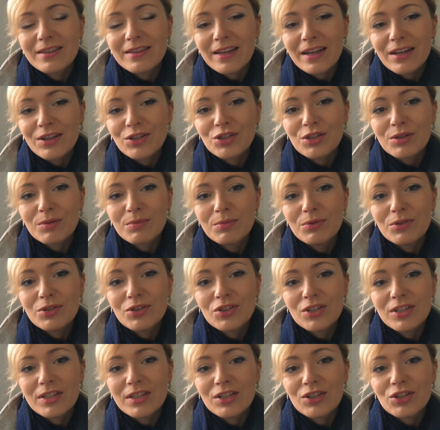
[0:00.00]
tak
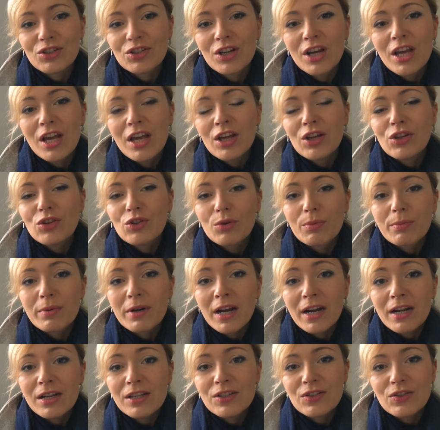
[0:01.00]
żebyście też
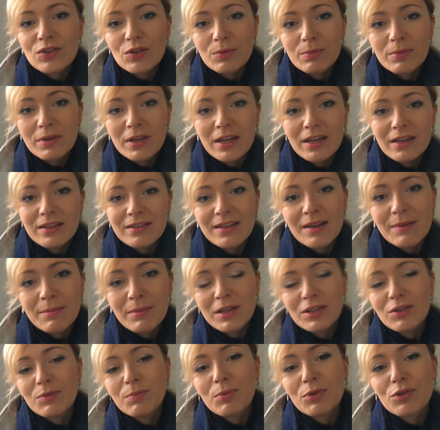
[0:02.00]
dobrali sobie
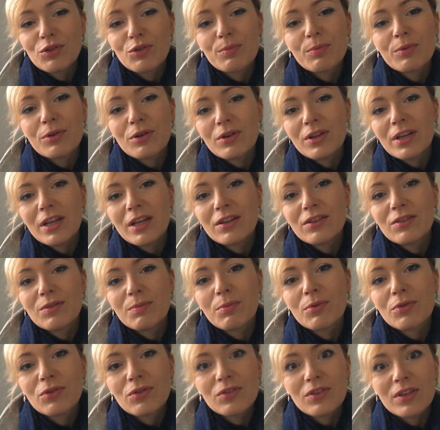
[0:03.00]
temat pod projekt,
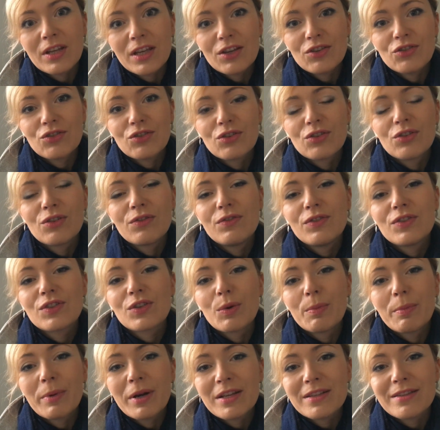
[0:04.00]
pod takie
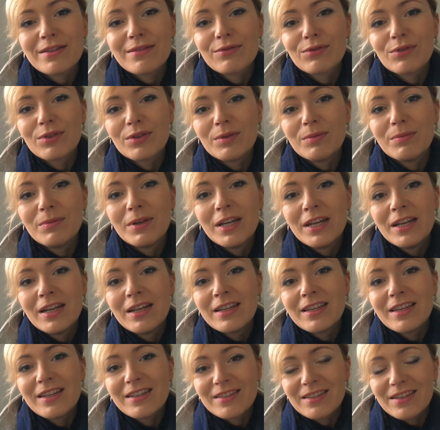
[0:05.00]
środowisko pracy, w którym
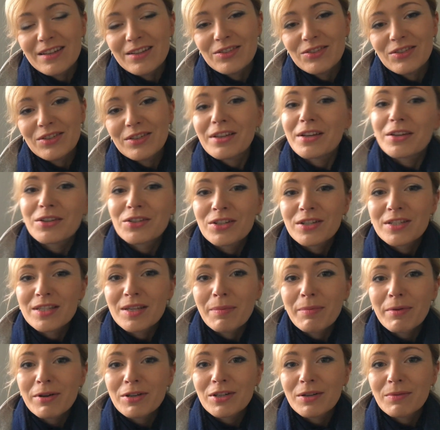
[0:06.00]
jesteście. Także
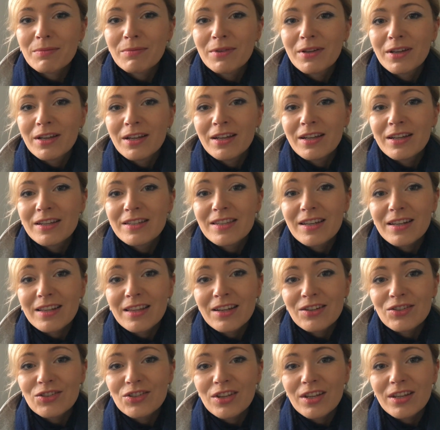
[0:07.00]
zapraszam
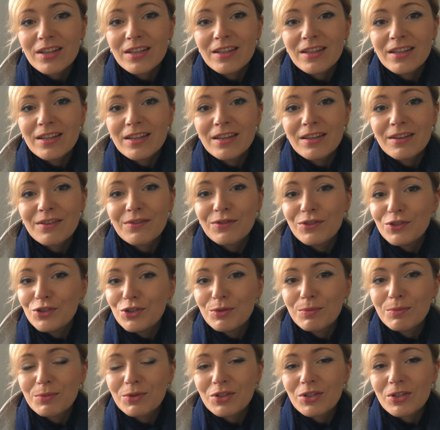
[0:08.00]
serdecznie i
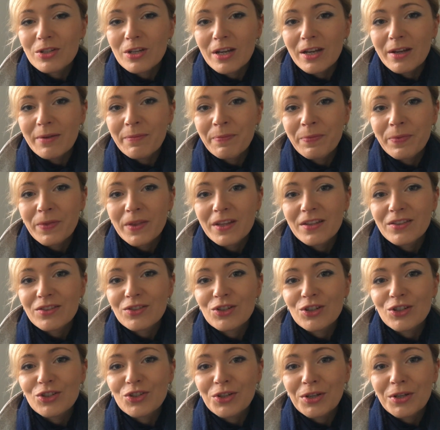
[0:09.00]
widzimy się
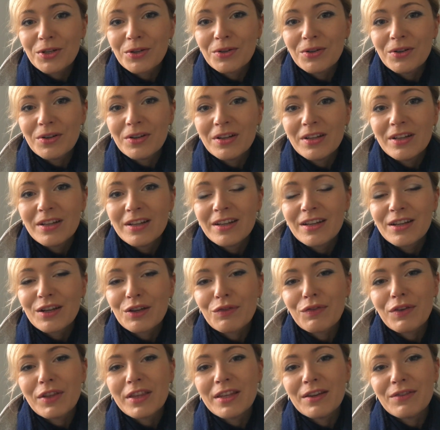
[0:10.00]
3
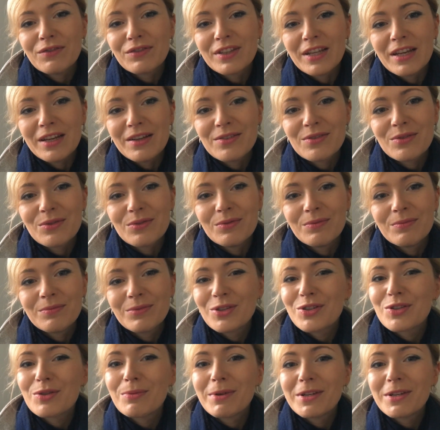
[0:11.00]
kwietnia w Gdańsku. Do